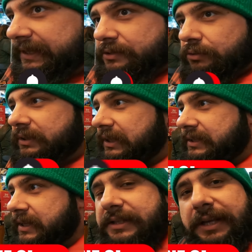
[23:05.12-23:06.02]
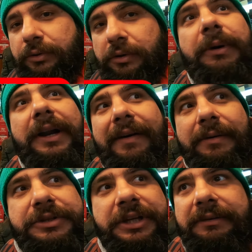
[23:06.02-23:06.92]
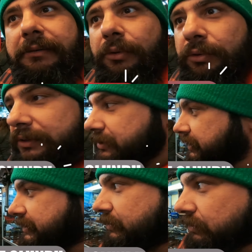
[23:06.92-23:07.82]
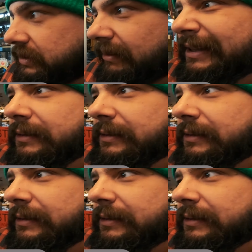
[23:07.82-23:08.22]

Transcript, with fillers: bir gece otele 80 euro para vermiş adamım. O kılıcı istiyorsam